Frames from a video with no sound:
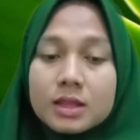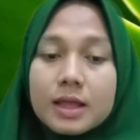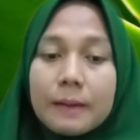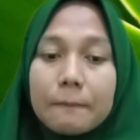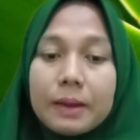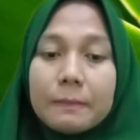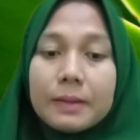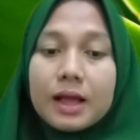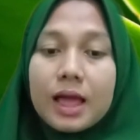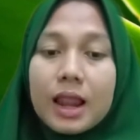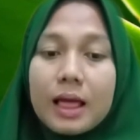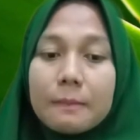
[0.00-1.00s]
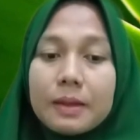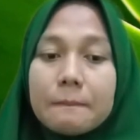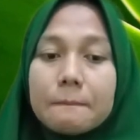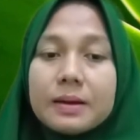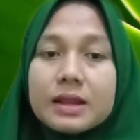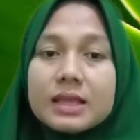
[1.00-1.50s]
dapat
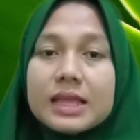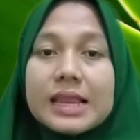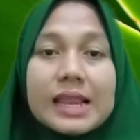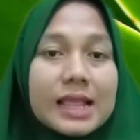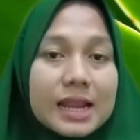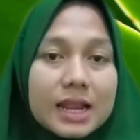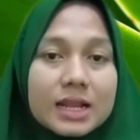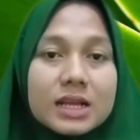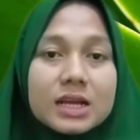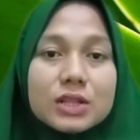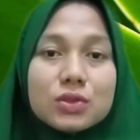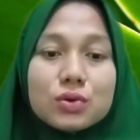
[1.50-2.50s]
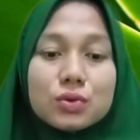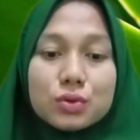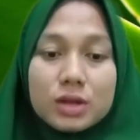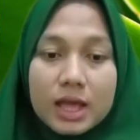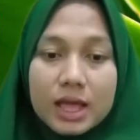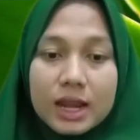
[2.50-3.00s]
mengalami pergiliran
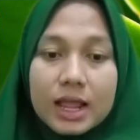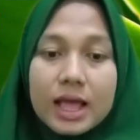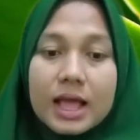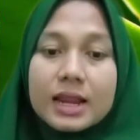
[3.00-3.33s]
keturunan